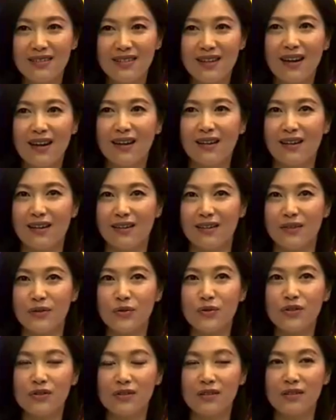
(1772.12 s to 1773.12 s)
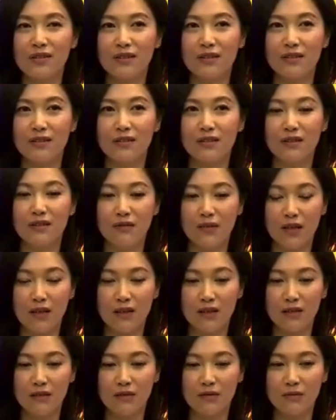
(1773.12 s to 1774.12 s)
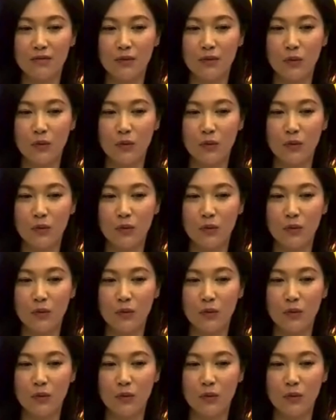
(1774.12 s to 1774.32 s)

这样哈，就是因为